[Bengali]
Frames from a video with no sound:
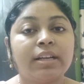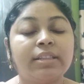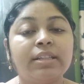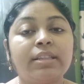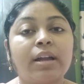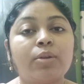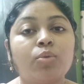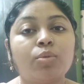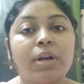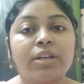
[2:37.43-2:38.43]
যাতে তার
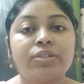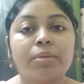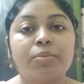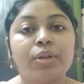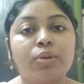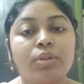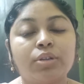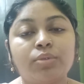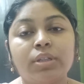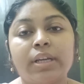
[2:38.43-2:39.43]
কোনো ভারসাম্যহীনতা
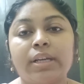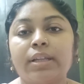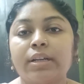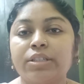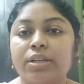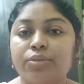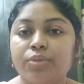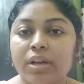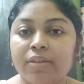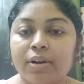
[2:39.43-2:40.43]
যদি থেকে থাকে সেটা
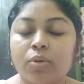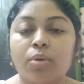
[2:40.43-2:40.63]
যদি লেভেল